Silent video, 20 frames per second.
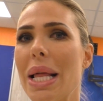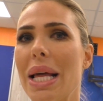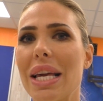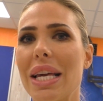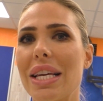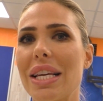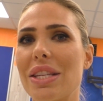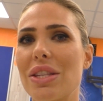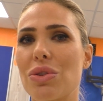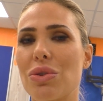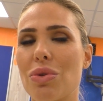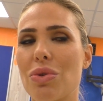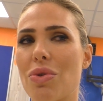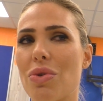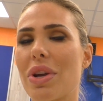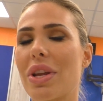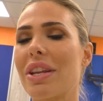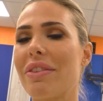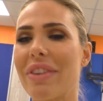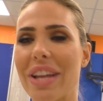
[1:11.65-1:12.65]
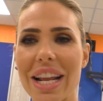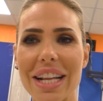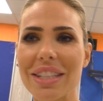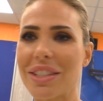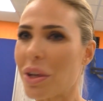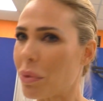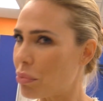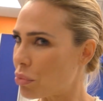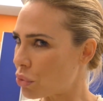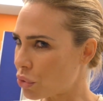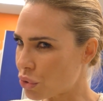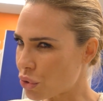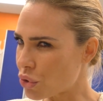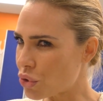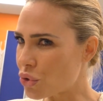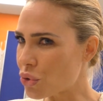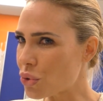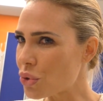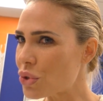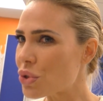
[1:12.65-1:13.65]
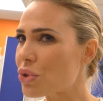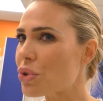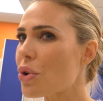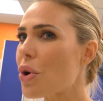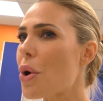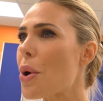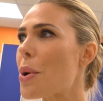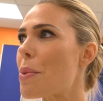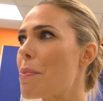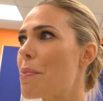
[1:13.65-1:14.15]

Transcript: e sono irriverenti al punto giusto,